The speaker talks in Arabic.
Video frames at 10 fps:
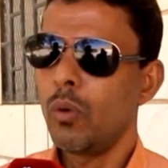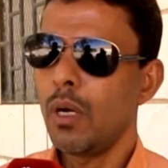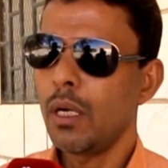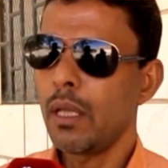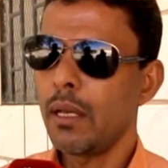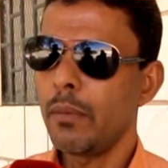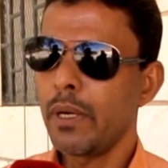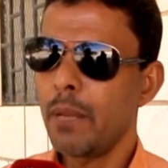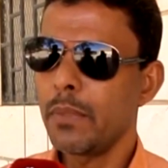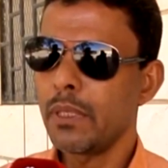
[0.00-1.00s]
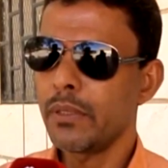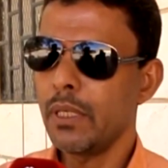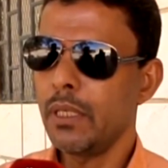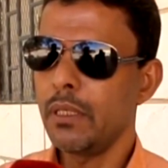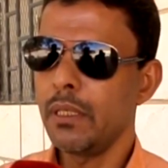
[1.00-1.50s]
وكان البرنامج
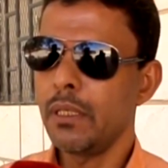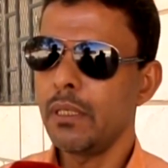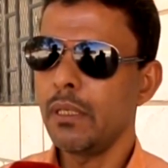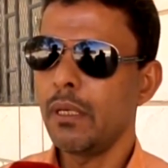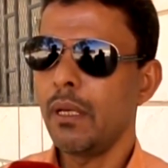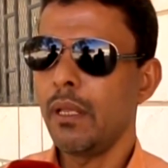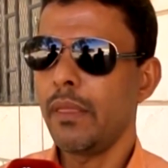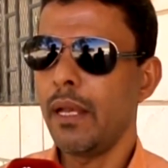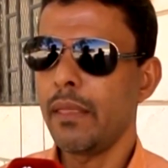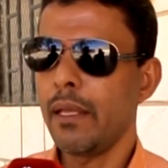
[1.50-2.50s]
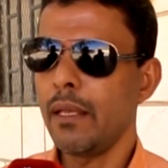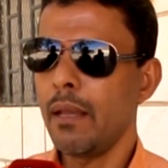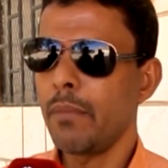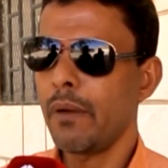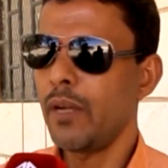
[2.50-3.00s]
التصعيدي ثلاث
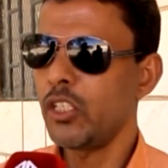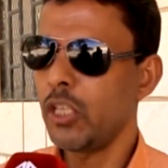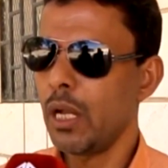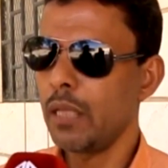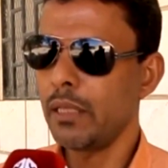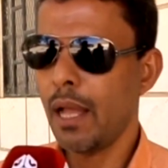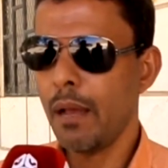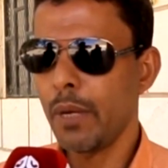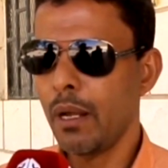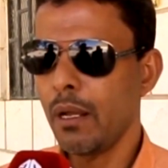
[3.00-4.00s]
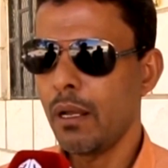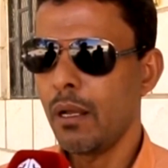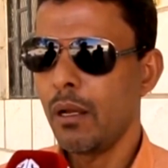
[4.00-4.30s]
أيام رفع الشارات الحمراء